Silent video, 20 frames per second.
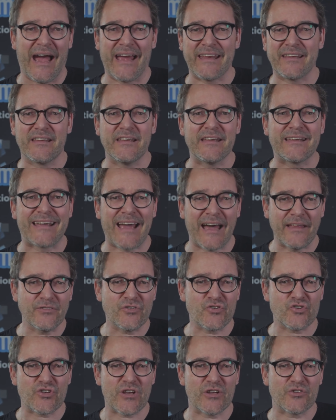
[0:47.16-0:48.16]
Ein
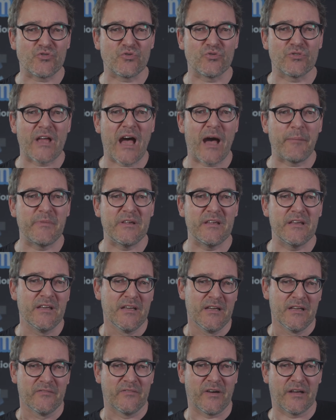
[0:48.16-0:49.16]
gigantischer Tsunami
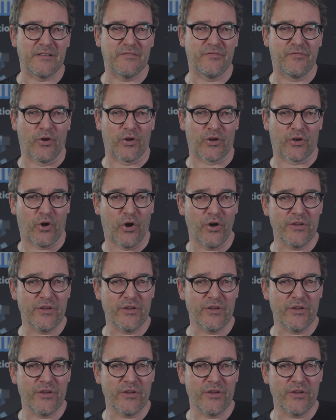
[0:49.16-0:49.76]
war die Folge.